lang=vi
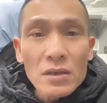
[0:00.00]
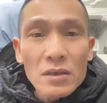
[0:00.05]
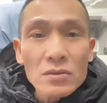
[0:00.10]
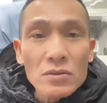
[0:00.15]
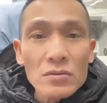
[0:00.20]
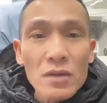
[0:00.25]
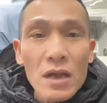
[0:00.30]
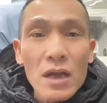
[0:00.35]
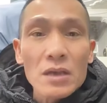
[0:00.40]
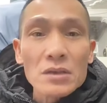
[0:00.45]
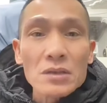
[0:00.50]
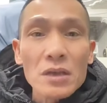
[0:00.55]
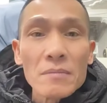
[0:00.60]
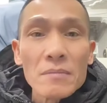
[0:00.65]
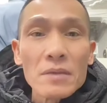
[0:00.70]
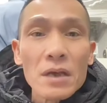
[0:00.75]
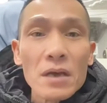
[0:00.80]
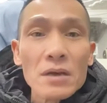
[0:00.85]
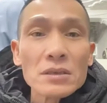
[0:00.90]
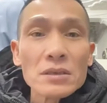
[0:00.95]
nhá chú đang ở
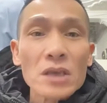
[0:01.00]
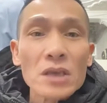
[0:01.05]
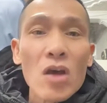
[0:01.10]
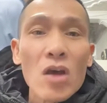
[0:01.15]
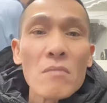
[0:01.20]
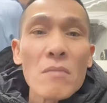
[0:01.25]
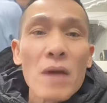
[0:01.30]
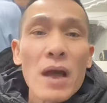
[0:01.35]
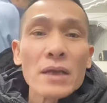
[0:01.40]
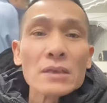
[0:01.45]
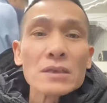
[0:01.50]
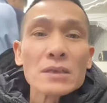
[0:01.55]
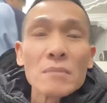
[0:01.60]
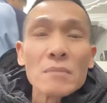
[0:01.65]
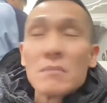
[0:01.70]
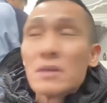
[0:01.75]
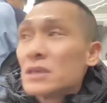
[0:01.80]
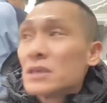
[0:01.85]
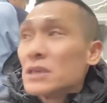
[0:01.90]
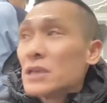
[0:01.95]
chợ năm tầng chào
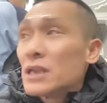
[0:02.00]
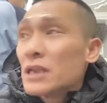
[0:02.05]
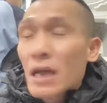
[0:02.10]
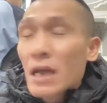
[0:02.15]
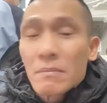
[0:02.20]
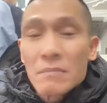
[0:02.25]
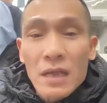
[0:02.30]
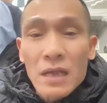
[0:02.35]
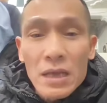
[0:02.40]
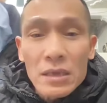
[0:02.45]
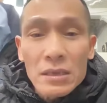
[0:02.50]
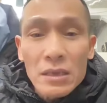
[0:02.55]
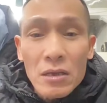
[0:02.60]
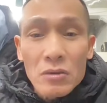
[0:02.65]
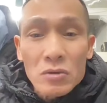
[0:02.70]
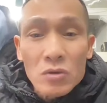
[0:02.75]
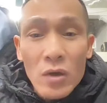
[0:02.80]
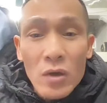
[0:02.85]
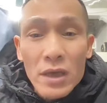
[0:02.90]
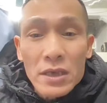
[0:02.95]
319 anh em
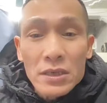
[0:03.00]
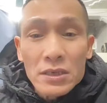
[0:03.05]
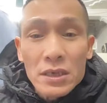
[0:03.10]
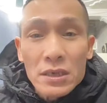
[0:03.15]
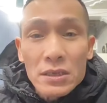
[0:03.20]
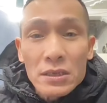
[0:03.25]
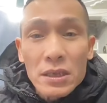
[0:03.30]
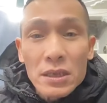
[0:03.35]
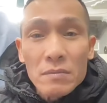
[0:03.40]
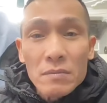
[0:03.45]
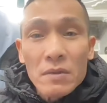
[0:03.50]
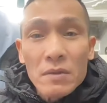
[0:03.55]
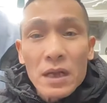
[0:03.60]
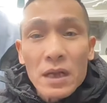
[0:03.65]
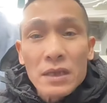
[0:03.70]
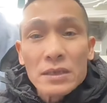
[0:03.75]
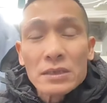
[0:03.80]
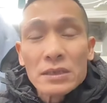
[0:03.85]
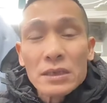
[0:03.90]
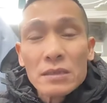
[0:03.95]
đang theo dõi trực tiếp
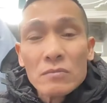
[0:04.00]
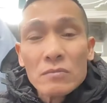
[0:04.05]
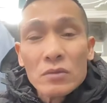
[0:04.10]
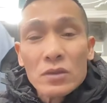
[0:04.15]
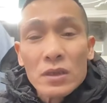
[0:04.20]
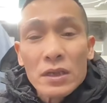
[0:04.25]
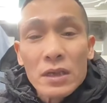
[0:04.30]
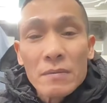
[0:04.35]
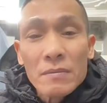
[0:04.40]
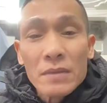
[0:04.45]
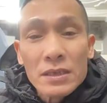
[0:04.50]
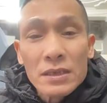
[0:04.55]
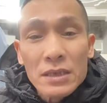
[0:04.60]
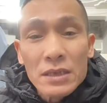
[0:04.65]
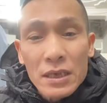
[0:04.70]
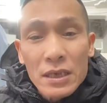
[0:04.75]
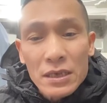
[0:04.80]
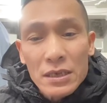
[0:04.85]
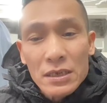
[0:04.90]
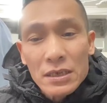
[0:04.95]
livestream của tiếng đêm
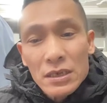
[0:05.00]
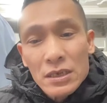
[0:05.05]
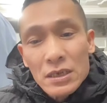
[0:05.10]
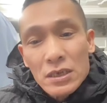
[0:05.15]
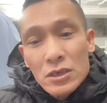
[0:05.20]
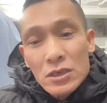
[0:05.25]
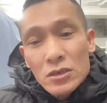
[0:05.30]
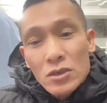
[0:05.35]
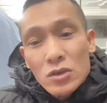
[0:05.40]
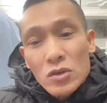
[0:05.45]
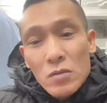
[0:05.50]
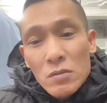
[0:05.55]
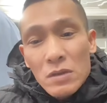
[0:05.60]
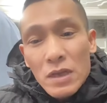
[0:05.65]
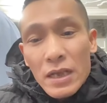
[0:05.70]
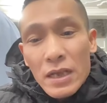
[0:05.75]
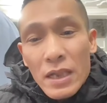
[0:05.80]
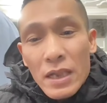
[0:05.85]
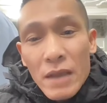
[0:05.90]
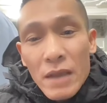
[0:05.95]
định nhá
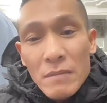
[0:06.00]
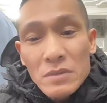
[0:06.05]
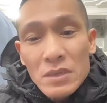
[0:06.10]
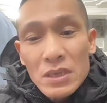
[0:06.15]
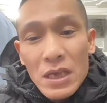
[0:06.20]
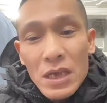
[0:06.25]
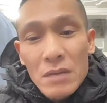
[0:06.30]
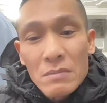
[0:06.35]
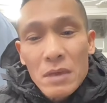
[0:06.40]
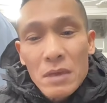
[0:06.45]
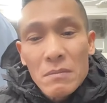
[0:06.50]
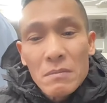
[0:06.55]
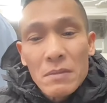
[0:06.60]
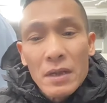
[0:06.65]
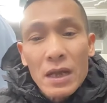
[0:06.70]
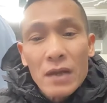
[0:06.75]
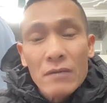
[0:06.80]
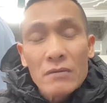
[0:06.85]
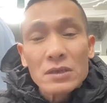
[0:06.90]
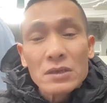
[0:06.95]
chúc các anh em chị em
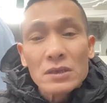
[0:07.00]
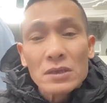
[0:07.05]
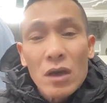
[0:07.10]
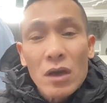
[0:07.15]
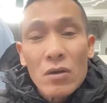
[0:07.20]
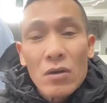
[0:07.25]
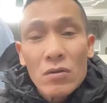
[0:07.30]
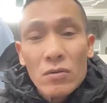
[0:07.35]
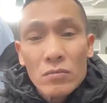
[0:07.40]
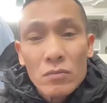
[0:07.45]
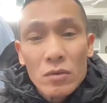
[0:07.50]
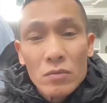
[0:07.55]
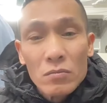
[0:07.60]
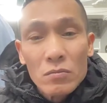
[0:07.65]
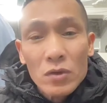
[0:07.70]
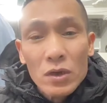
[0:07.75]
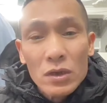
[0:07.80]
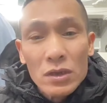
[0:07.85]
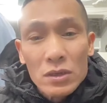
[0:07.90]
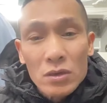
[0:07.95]
bạn bè và các cháu
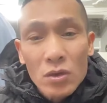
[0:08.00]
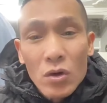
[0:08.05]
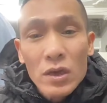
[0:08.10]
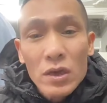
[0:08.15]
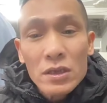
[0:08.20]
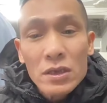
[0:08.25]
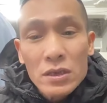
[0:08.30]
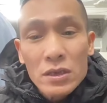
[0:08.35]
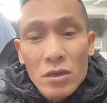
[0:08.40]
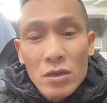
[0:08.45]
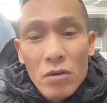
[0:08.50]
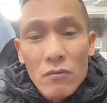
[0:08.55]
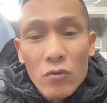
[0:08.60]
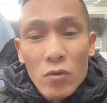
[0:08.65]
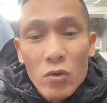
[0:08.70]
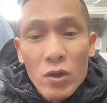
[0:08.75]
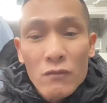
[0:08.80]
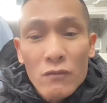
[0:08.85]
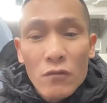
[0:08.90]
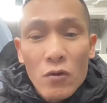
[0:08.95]
một buổi tối thật nhiều
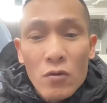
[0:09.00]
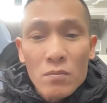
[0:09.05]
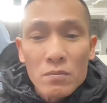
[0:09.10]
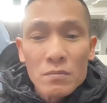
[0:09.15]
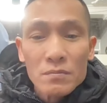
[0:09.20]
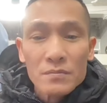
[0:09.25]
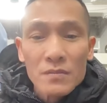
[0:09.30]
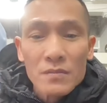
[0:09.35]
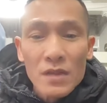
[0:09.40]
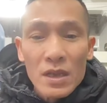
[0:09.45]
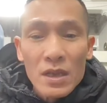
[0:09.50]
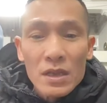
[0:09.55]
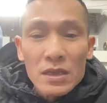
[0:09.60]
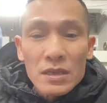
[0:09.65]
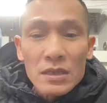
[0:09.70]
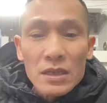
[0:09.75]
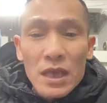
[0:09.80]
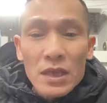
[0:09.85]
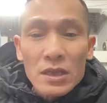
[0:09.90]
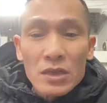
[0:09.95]
là vui hạnh phúc
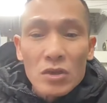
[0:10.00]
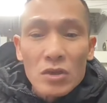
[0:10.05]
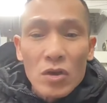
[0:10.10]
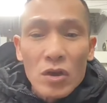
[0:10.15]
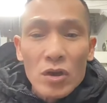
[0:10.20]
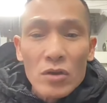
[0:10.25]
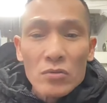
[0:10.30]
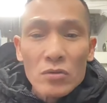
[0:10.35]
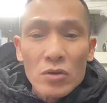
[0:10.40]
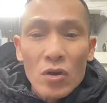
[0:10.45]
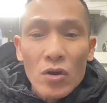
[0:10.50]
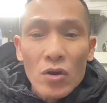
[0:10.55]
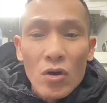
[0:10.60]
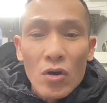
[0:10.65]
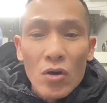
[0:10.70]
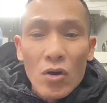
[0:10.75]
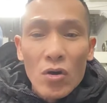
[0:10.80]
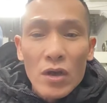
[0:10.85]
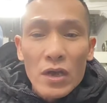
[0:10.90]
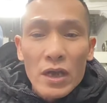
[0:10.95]
tết rồi đúng
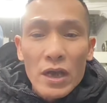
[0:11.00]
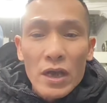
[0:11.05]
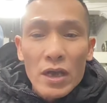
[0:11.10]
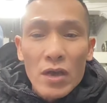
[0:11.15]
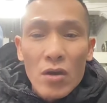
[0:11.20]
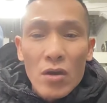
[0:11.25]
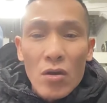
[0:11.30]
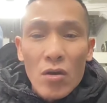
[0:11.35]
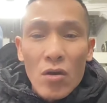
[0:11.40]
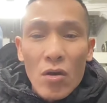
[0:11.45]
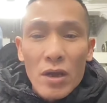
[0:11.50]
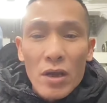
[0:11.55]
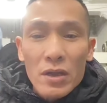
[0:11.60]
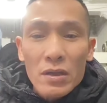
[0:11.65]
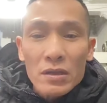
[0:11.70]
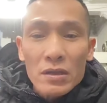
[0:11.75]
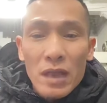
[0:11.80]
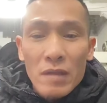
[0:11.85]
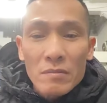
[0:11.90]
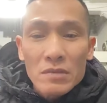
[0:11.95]
rồi ok
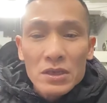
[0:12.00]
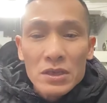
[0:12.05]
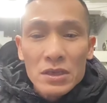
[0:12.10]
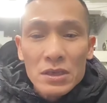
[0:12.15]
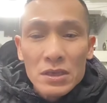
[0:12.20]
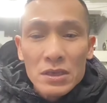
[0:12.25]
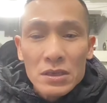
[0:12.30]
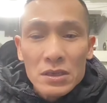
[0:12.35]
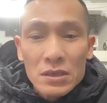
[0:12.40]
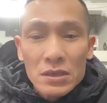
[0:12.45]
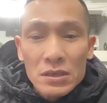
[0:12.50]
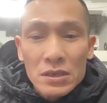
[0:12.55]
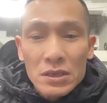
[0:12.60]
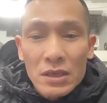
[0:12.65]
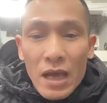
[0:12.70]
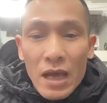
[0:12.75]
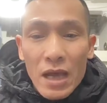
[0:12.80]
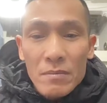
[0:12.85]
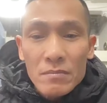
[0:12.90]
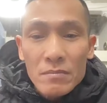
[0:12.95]
hói
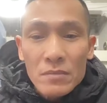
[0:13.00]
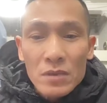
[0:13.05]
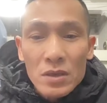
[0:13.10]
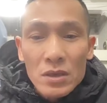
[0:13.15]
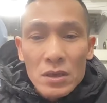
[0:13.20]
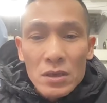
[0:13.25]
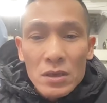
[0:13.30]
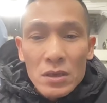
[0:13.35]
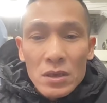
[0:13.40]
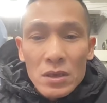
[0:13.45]
8998